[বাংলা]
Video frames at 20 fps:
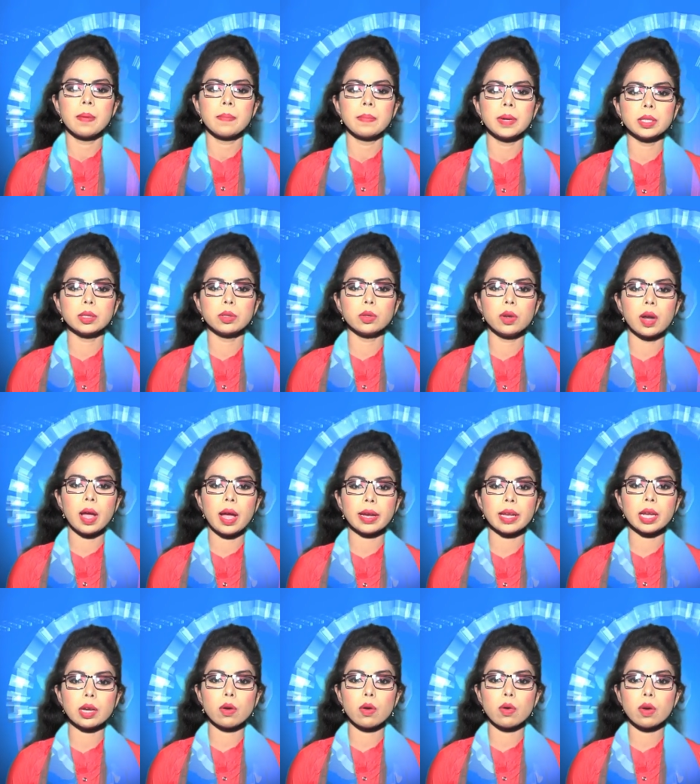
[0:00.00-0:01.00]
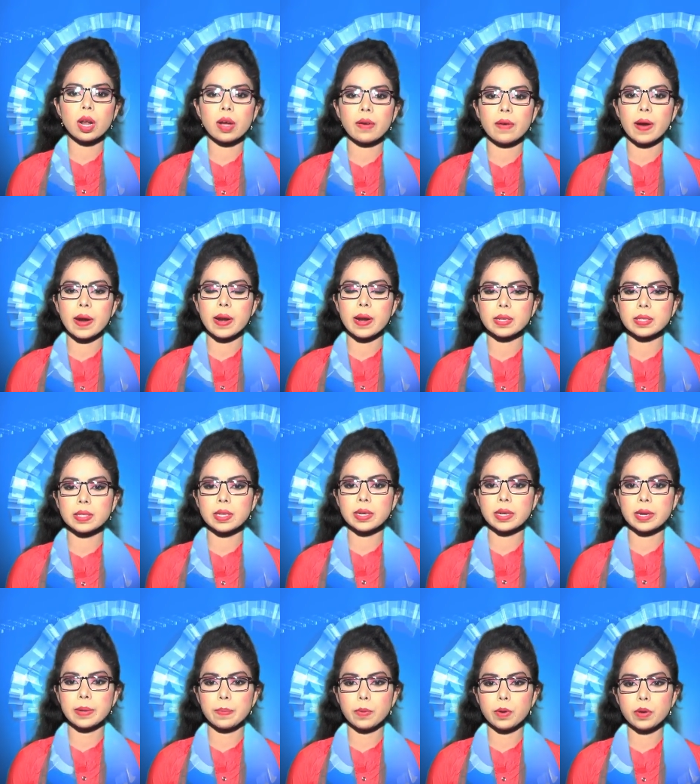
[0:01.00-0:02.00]
মৃত্যুর আগে করোনা ভাইরাসের
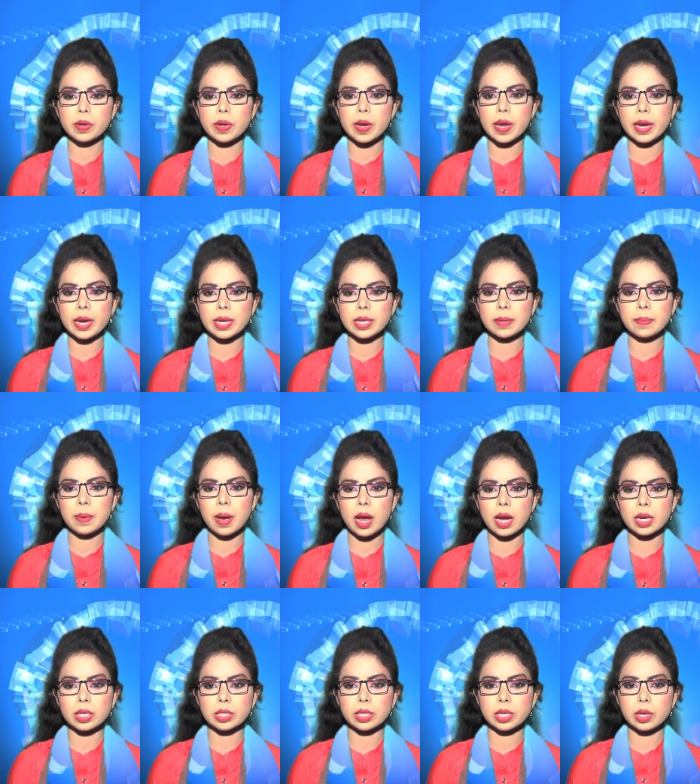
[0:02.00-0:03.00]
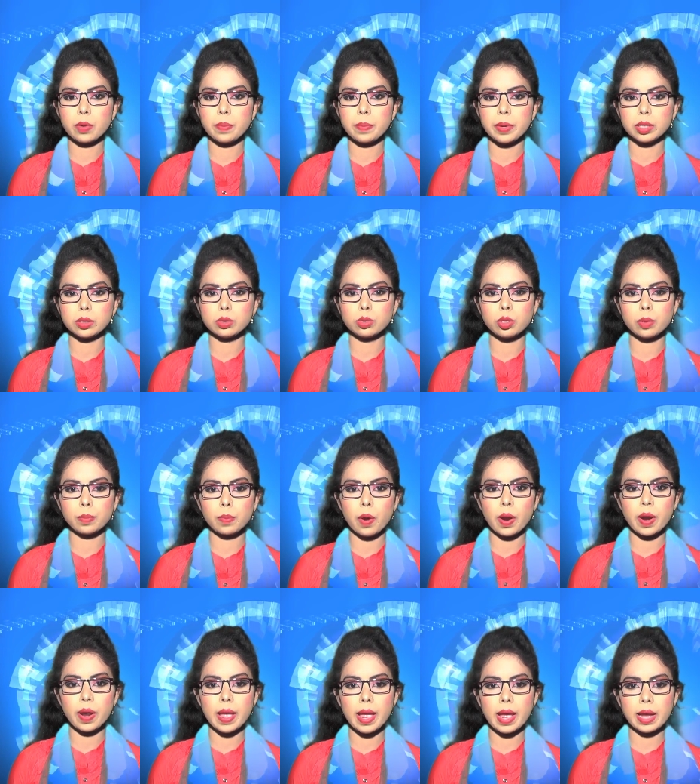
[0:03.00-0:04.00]
রিপোর্ট নেগেটিভ আসলেও মৃত্যুর
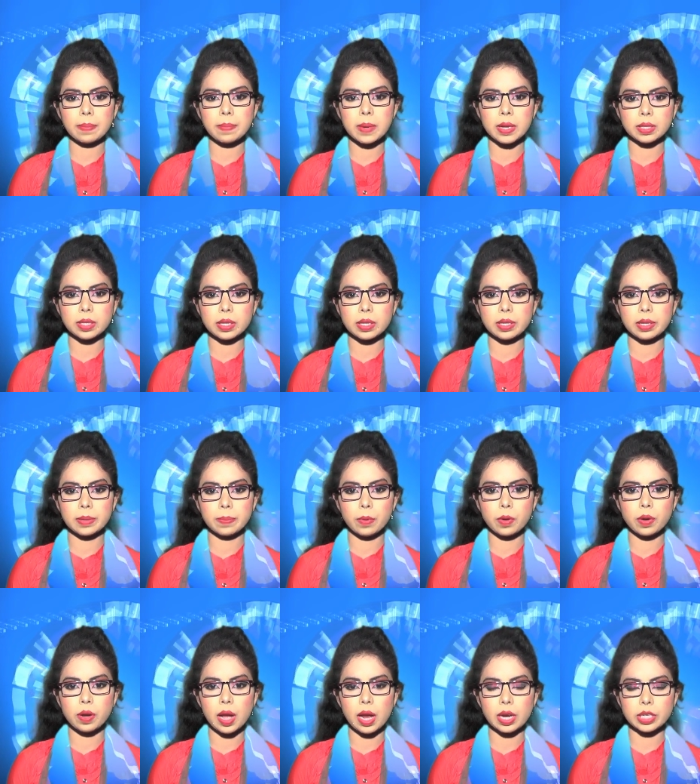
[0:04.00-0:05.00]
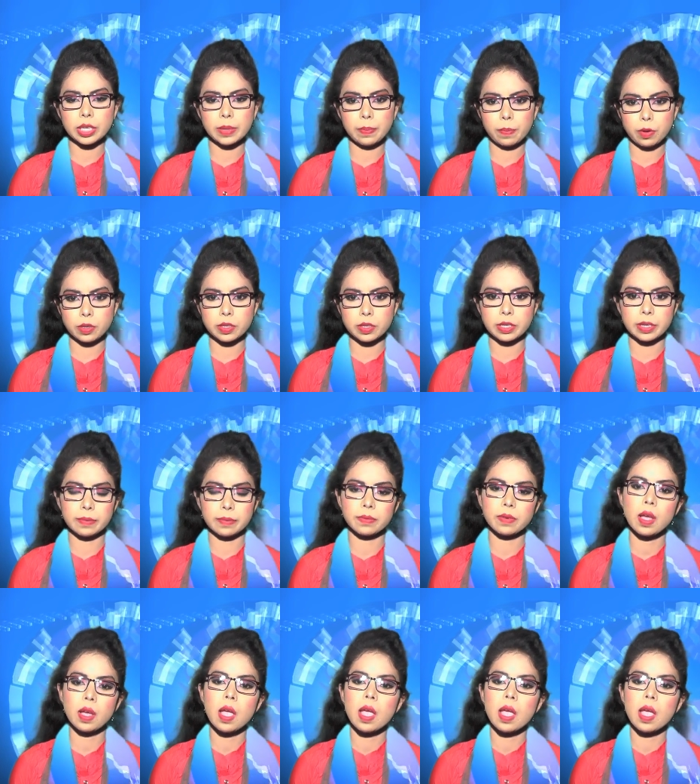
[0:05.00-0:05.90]
পর এক ব্যক্তির রিপোর্ট আসে পজিটিভ